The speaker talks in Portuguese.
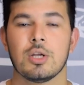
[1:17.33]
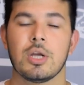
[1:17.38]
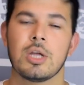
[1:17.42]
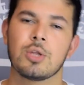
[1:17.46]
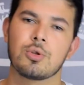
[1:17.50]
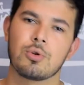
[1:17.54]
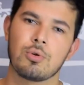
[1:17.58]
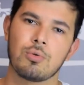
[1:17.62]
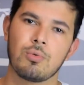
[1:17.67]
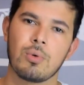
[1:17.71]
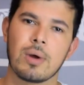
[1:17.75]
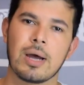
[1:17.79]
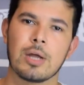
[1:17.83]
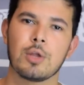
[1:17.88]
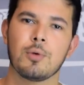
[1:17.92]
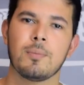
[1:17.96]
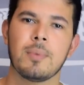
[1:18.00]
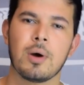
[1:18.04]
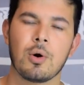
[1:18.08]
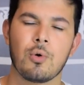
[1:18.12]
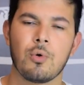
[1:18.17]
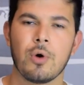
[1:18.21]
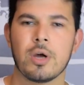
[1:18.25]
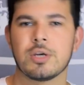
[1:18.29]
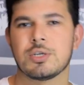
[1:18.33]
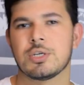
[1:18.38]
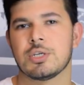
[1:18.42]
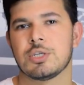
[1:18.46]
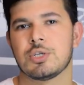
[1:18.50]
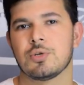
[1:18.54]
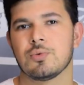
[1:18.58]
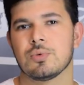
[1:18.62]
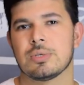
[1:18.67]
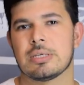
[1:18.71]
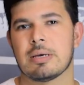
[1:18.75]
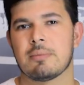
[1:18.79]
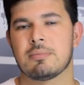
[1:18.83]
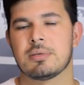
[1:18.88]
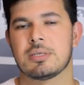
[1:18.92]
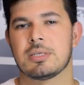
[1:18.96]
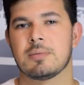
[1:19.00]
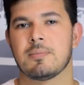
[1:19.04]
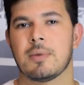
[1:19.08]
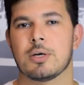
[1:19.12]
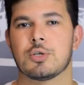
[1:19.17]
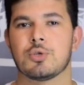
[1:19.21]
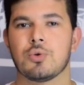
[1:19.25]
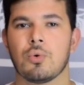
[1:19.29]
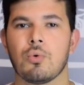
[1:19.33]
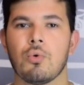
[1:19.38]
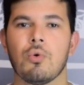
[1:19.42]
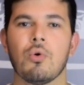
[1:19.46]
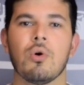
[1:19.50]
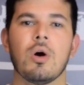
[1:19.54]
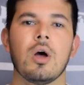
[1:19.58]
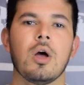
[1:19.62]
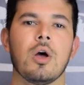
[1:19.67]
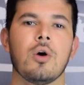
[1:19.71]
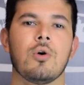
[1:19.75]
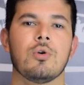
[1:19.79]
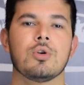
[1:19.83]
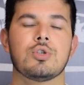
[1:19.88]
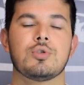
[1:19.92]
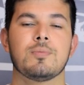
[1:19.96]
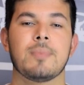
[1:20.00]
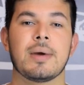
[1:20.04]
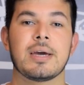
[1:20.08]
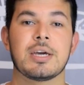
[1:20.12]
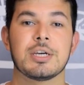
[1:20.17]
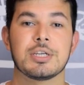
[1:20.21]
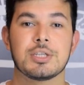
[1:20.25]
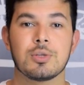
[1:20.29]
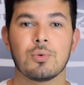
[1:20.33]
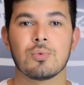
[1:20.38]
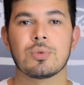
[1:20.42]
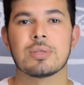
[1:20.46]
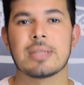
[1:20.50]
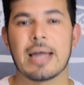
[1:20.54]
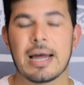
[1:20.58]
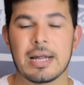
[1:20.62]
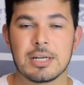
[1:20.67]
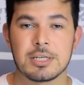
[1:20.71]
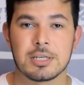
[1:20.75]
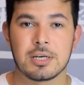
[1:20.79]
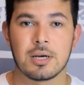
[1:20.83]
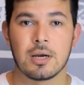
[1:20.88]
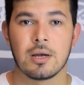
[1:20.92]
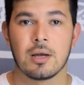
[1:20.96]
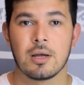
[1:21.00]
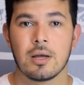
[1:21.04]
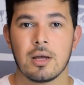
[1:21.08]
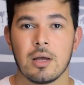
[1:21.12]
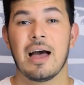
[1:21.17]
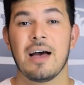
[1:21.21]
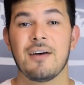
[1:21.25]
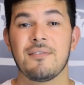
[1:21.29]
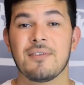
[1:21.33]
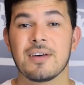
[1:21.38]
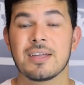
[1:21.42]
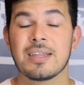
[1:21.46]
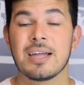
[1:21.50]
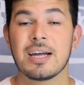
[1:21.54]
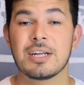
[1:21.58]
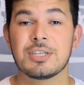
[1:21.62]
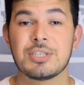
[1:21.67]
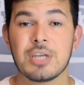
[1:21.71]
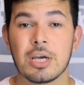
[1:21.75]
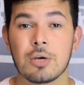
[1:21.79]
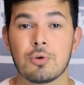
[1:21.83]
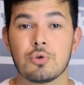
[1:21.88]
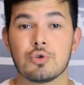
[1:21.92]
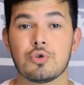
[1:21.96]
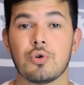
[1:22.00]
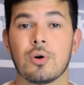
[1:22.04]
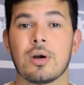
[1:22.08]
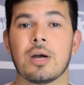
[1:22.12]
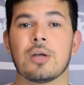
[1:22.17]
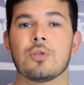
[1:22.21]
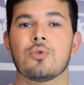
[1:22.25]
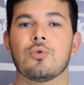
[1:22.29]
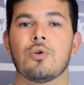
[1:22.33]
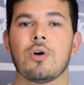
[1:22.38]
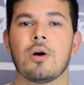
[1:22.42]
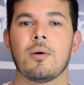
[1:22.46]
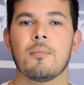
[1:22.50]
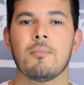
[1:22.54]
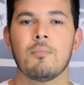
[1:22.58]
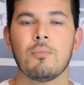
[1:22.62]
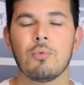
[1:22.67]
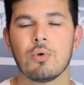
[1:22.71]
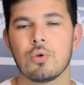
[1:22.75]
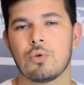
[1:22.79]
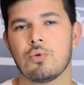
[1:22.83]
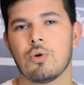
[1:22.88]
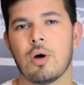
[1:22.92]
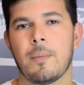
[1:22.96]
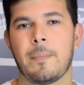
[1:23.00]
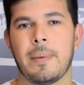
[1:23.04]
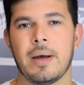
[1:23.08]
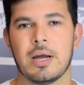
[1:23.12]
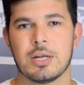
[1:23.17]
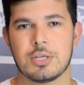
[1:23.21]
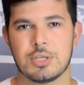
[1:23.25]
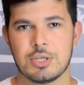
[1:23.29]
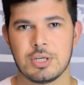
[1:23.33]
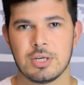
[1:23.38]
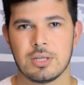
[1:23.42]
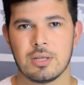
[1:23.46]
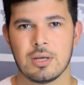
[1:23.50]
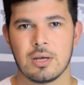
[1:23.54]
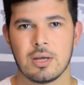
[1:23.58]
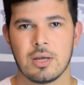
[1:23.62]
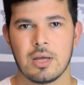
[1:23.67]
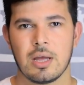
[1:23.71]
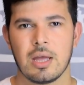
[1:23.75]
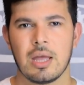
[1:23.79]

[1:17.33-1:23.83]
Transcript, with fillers: entrou no lugar do Ejo, a gente não sabe se machucou ou se uma questão tática. A verdade é que o jogador mudou a partida.